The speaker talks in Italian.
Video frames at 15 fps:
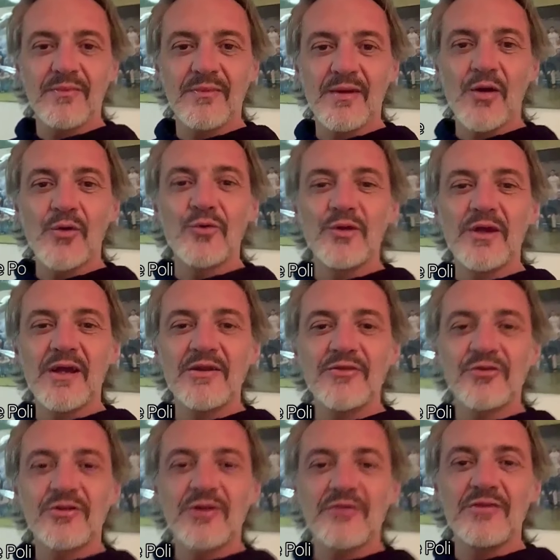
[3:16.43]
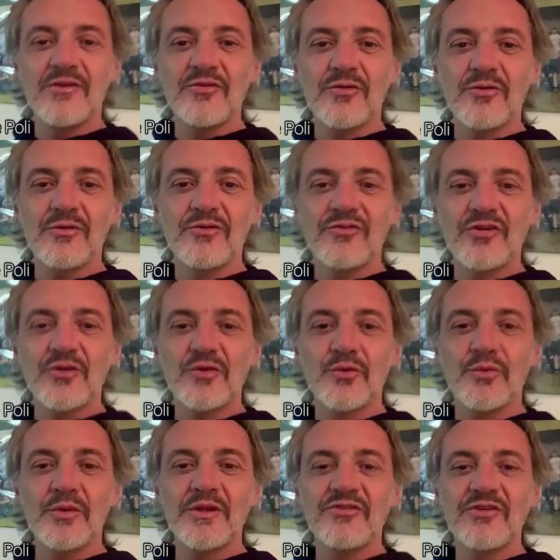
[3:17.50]
Auguri Calcio Treviso,
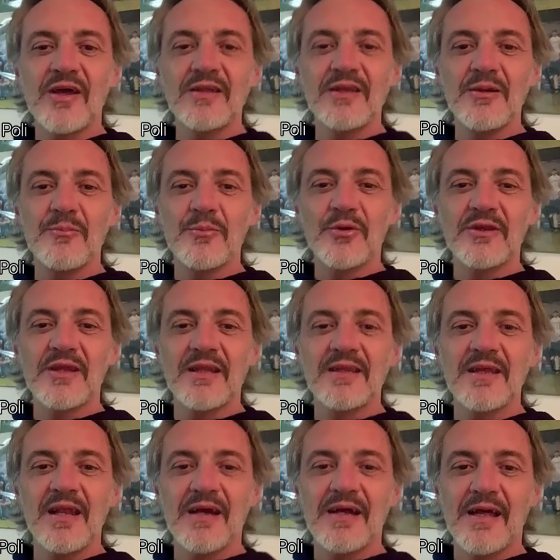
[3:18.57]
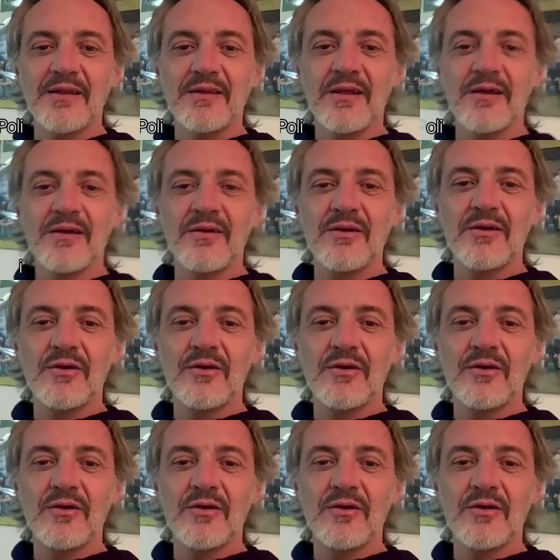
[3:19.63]
115 anni portati alla grande.